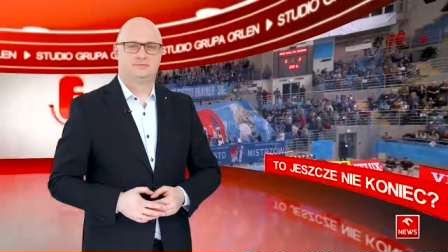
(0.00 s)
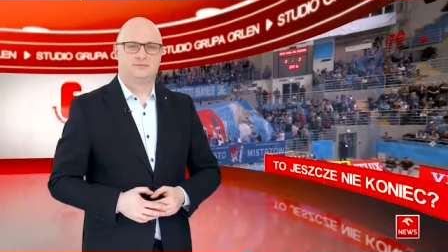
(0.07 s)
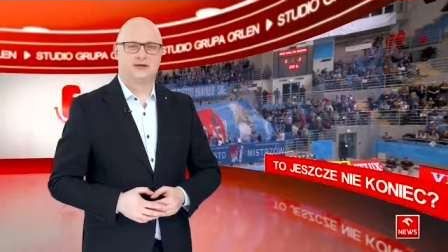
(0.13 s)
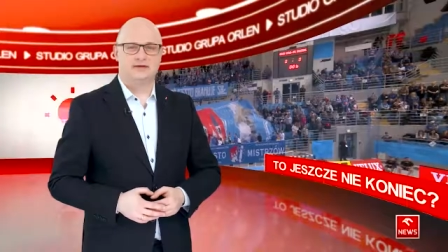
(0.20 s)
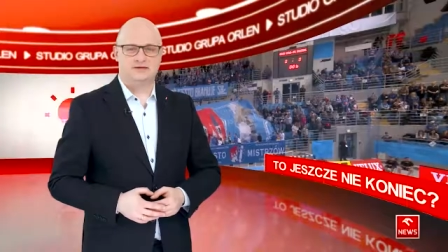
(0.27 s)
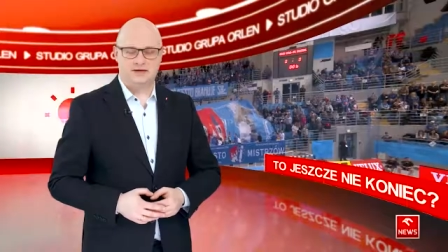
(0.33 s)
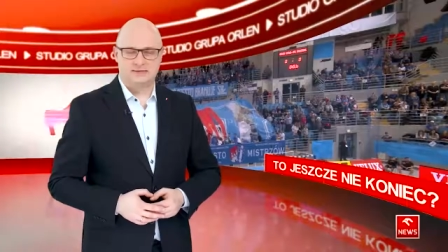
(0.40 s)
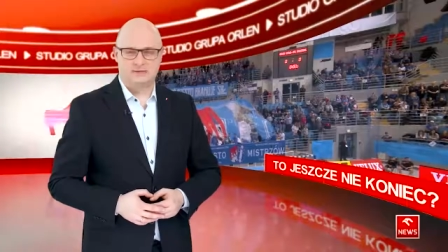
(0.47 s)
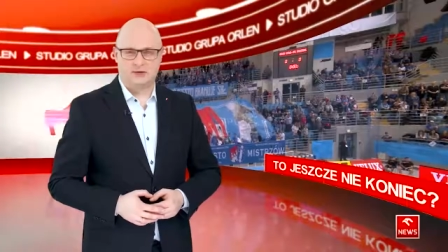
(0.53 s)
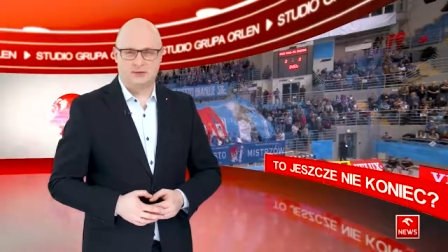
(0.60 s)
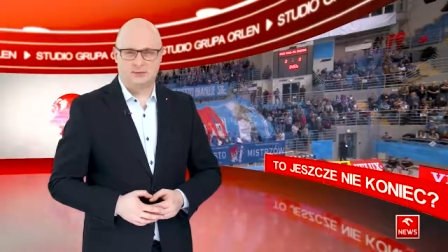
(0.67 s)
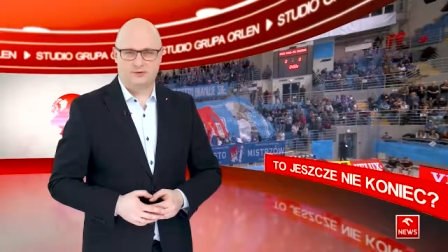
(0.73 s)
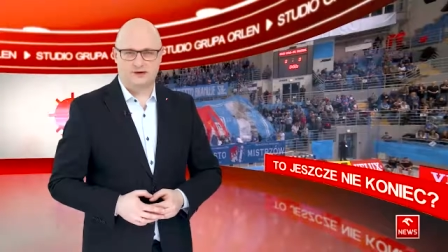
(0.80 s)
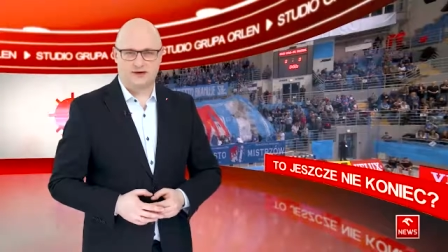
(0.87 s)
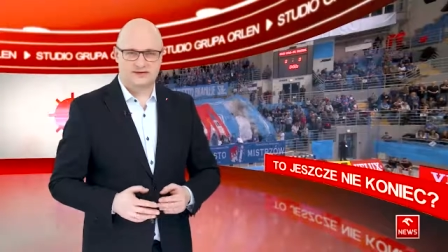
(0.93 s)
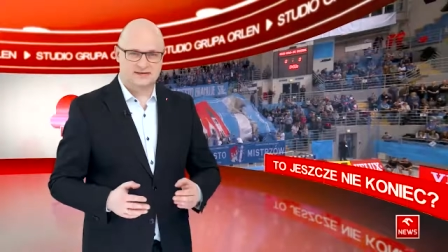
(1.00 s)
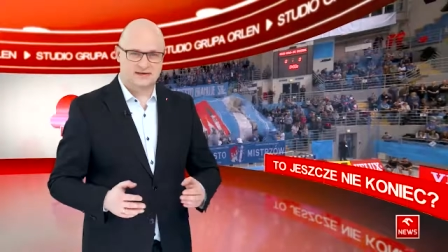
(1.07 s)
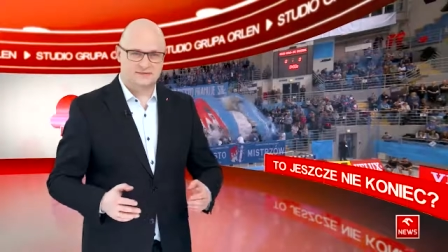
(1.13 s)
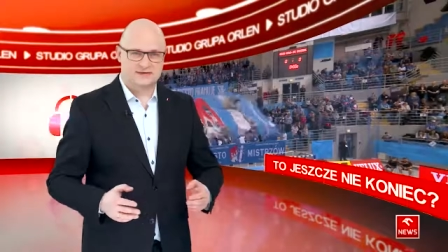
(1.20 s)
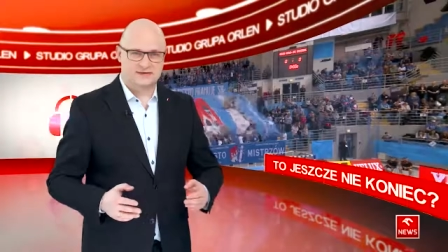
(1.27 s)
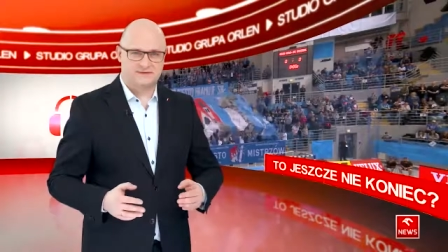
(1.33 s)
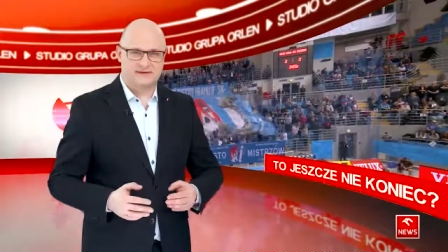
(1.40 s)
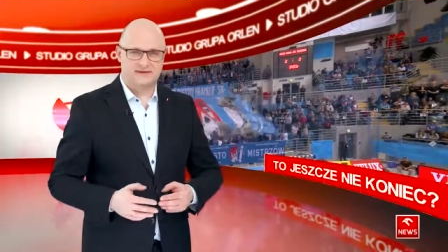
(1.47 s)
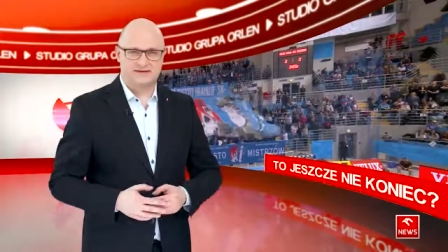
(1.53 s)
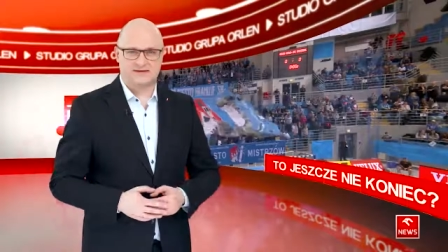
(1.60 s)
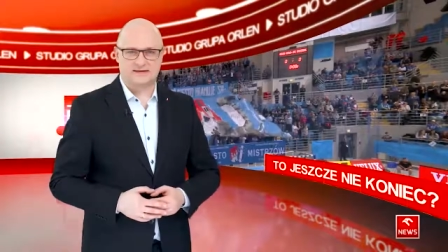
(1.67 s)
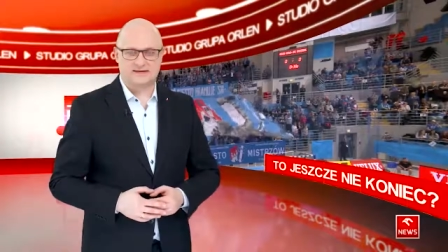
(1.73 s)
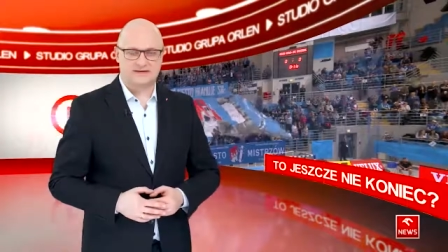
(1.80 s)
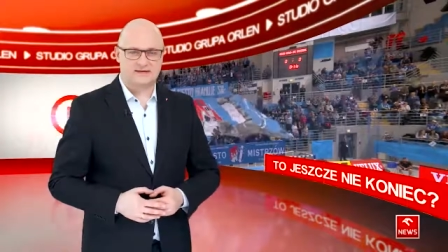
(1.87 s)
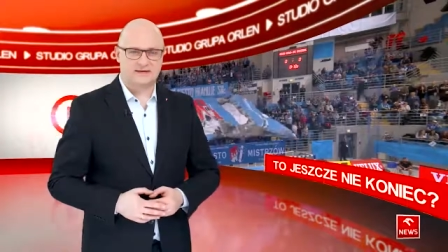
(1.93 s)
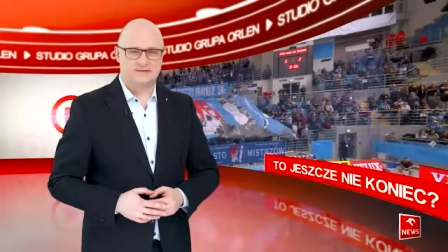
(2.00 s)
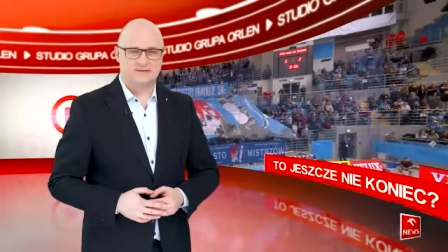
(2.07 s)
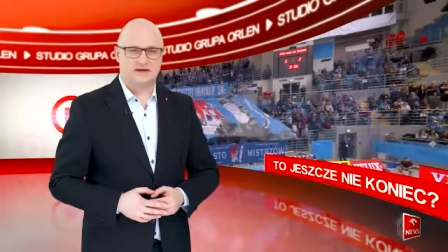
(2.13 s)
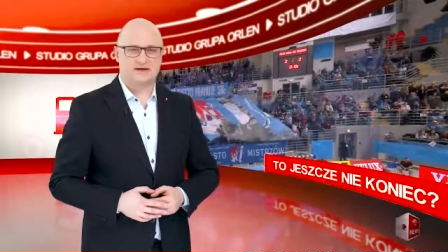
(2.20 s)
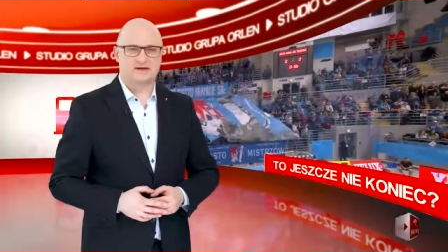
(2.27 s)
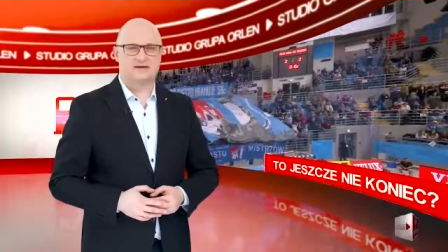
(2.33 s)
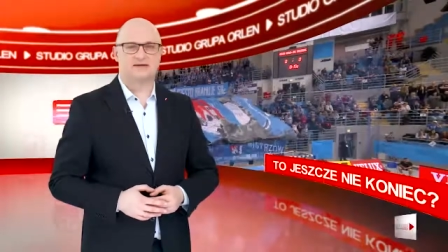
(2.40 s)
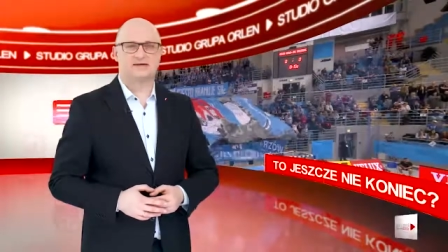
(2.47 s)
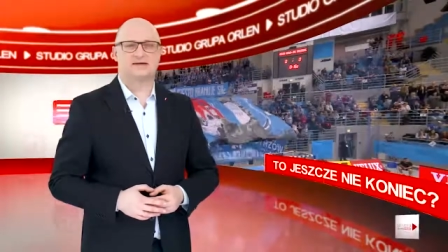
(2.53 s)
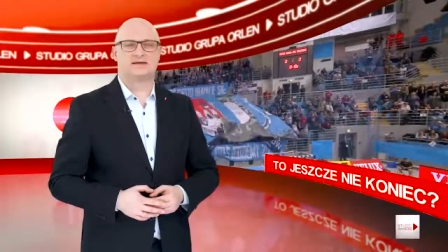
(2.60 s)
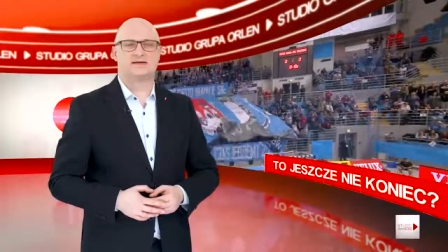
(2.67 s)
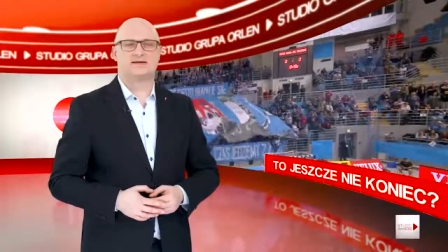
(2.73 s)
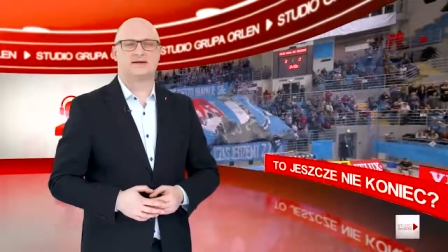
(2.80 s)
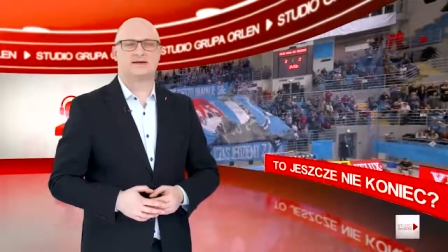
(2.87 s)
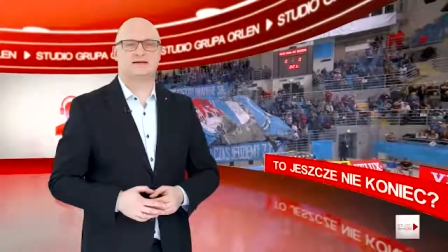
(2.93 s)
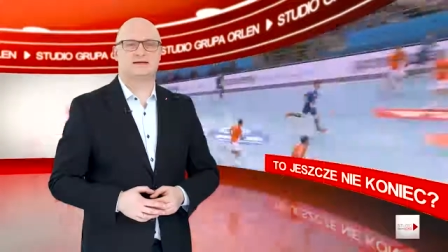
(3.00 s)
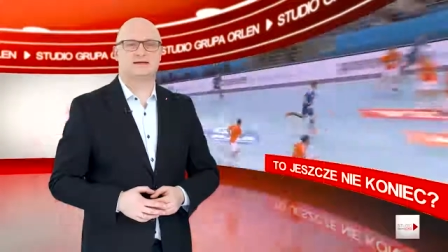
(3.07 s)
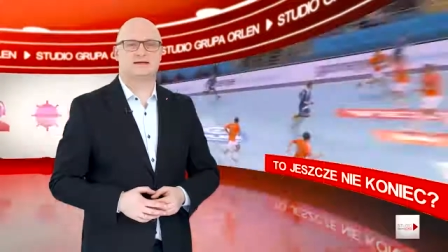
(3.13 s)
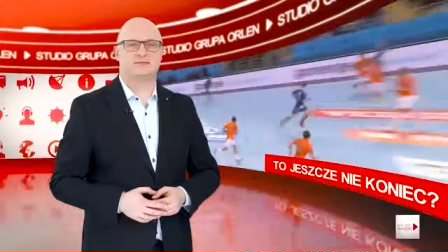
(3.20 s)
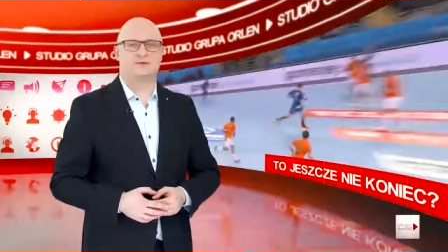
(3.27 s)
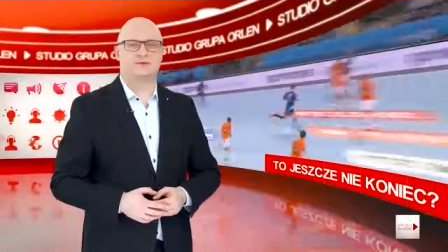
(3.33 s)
Tydzień po porażce w Szwecji z IFK Kristianstad